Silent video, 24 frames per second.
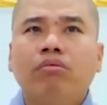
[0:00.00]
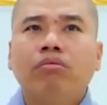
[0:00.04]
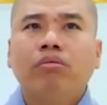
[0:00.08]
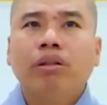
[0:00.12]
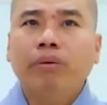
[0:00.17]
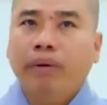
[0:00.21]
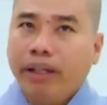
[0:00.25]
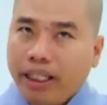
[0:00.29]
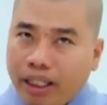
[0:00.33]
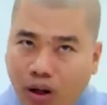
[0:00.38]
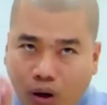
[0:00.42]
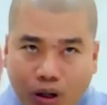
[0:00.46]

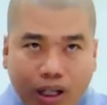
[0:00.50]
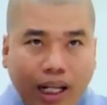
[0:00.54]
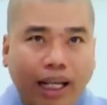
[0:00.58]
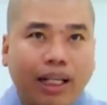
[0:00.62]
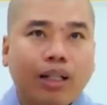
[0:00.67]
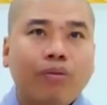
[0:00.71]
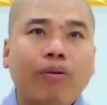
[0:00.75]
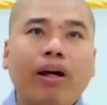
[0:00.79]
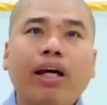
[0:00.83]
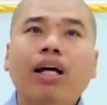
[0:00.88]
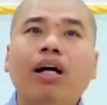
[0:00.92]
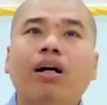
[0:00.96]
Quý vị coi lại
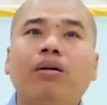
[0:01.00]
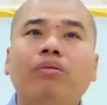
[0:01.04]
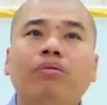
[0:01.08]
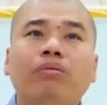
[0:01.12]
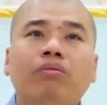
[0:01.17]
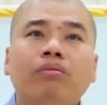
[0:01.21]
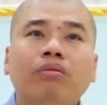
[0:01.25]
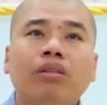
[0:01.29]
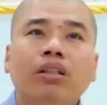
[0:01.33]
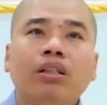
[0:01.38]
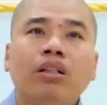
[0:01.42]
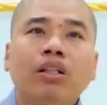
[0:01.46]
phải không?
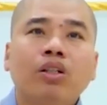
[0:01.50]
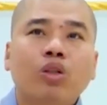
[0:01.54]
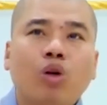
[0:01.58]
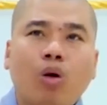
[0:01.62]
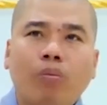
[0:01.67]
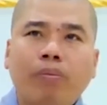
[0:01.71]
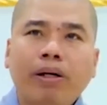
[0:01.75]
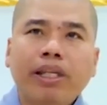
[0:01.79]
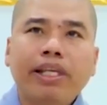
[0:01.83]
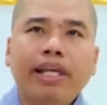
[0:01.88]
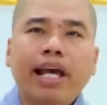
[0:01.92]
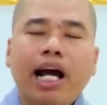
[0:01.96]

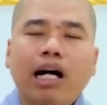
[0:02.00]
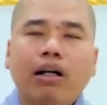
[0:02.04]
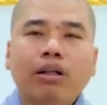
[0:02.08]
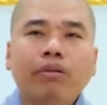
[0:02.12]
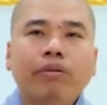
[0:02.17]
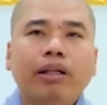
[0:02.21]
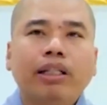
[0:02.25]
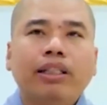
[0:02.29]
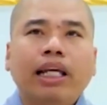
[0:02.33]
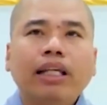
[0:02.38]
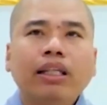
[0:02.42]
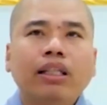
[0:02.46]
Còn bây giờ quý
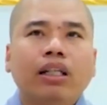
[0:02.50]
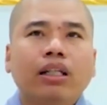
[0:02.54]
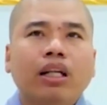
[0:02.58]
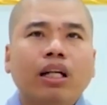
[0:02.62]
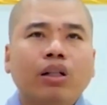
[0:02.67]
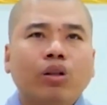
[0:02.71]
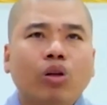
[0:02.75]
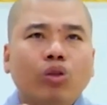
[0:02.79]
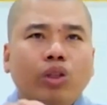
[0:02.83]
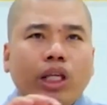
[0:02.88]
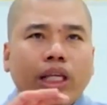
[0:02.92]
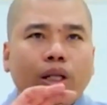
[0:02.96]
vị thấy những
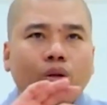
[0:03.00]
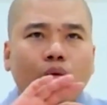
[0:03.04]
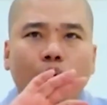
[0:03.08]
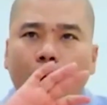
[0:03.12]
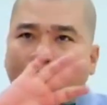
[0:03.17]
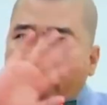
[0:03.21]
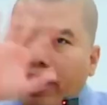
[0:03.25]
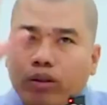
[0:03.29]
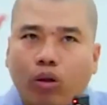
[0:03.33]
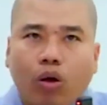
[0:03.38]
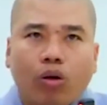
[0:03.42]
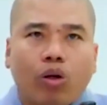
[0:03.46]
Đức nói chuyện
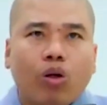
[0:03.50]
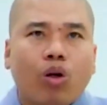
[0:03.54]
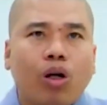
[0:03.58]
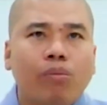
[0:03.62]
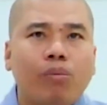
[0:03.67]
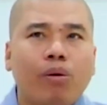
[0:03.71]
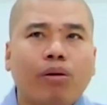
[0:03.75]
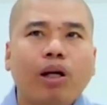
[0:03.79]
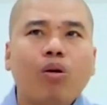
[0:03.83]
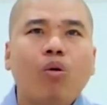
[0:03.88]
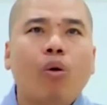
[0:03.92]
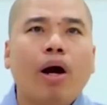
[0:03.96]
hoàn toàn nó có
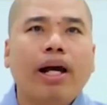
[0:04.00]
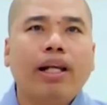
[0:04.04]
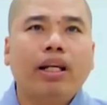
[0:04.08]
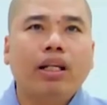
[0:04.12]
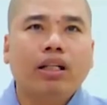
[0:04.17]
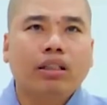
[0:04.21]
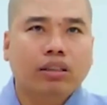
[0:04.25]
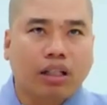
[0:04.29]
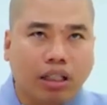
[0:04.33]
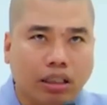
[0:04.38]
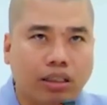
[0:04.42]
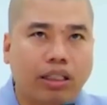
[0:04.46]
một cái quay
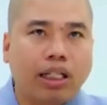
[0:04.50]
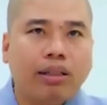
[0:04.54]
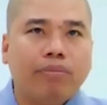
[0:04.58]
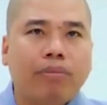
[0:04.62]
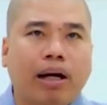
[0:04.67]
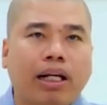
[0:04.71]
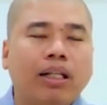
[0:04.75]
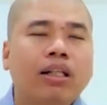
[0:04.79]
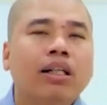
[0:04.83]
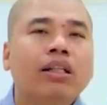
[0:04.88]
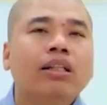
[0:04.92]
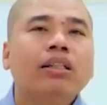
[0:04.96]
lực cực kỳ
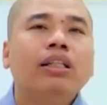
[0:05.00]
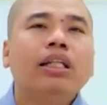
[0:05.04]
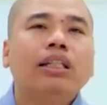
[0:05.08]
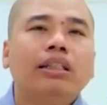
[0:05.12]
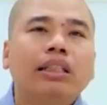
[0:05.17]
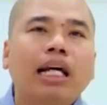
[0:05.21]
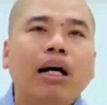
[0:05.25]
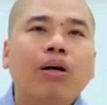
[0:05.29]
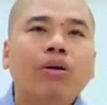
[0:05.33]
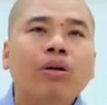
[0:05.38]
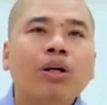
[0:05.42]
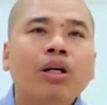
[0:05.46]
mạnh. Vì
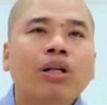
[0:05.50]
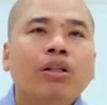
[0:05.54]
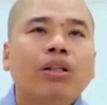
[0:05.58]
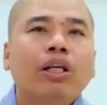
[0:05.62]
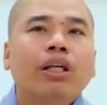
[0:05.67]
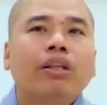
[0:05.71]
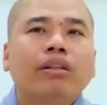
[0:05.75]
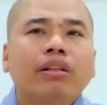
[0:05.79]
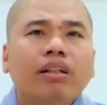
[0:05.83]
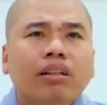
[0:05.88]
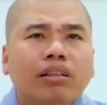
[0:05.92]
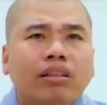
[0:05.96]
sao?
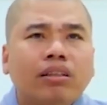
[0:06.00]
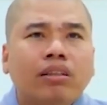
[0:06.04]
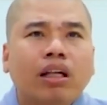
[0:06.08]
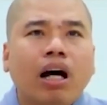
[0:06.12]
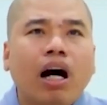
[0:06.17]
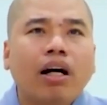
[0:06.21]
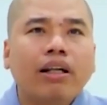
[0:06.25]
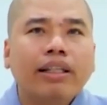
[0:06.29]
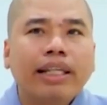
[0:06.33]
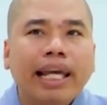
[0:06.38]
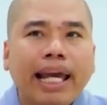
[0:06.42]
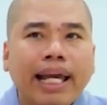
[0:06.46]
Vì trước
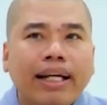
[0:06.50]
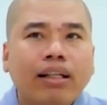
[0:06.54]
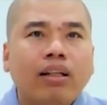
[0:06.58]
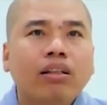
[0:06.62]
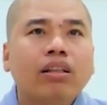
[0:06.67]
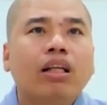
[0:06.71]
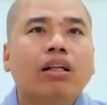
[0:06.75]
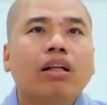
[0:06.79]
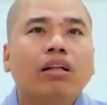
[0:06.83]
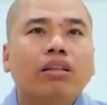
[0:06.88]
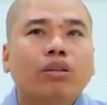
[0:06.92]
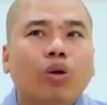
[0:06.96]
thời gian đó
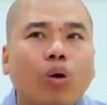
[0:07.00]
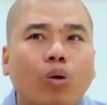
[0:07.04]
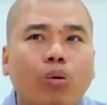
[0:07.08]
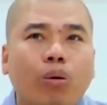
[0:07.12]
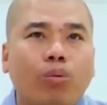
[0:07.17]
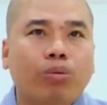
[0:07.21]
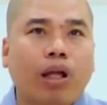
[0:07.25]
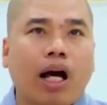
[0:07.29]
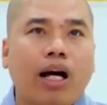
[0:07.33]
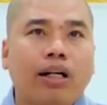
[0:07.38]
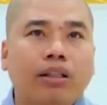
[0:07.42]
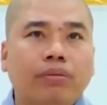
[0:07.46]
những Đức tu
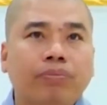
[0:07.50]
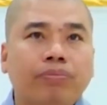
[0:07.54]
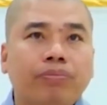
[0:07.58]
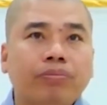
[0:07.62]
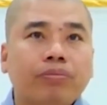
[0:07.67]
một thời.